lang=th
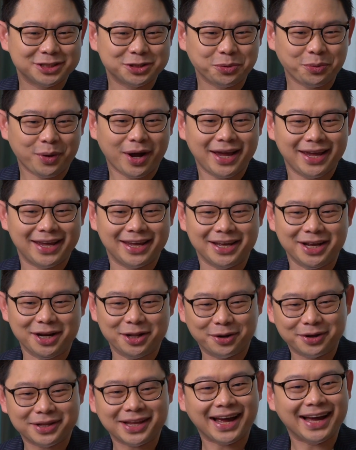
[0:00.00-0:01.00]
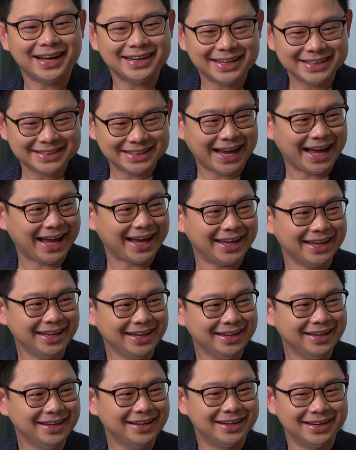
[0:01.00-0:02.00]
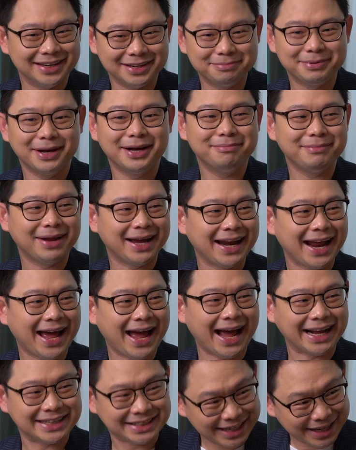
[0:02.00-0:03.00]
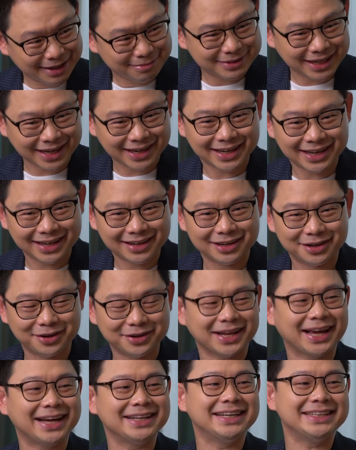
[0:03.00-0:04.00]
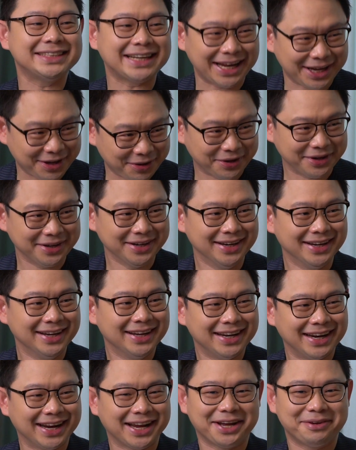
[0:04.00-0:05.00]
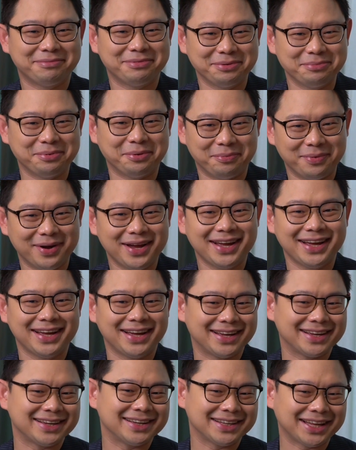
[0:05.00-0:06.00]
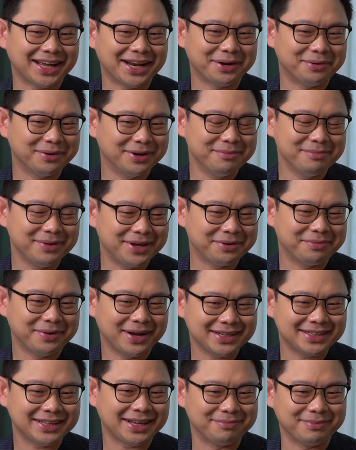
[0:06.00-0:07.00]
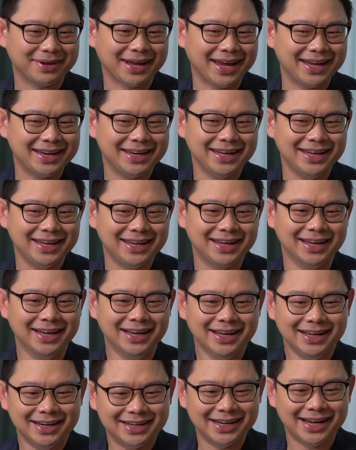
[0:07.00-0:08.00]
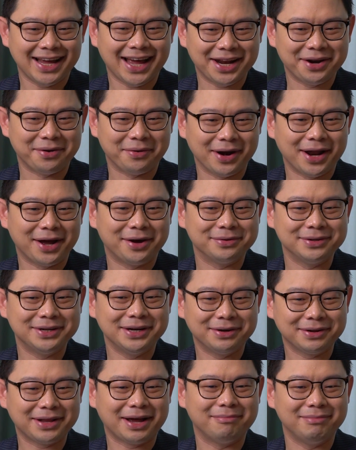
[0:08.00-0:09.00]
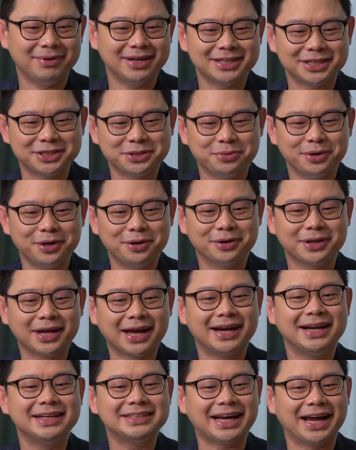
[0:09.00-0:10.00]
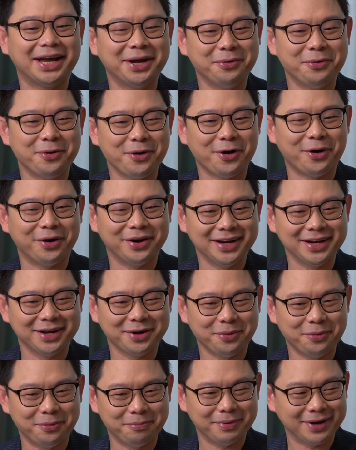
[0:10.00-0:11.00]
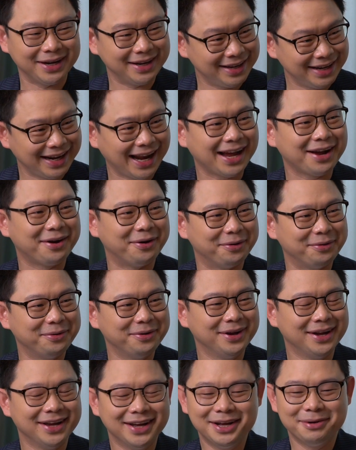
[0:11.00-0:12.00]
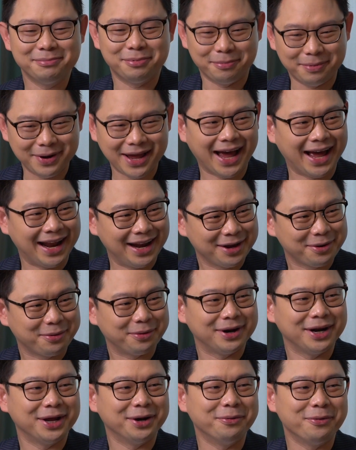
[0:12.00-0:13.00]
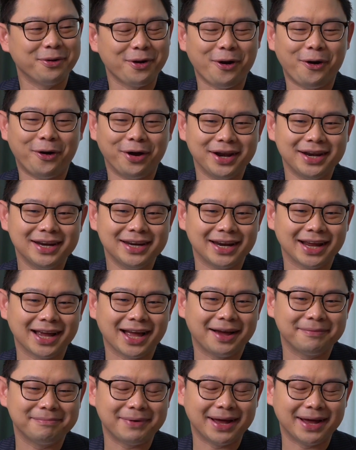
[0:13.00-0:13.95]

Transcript: ช่วยลดค่าใช้จ่ายหรือเพิ่มรายได้อาจจะเริ่มจากลดค่าใช้จ่ายก่อนนะครับซึ่งผมว่าถ้าเราเริ่มคิดว่าทำยังไงที่เนื้องานของเราที่เราทำเนี่ยจะช่วยลดค่าใช้จ่ายให้องค์กรเนี่ยก็คงเป็นที่รักของผู้บริหารและคนในองค์กรนะครั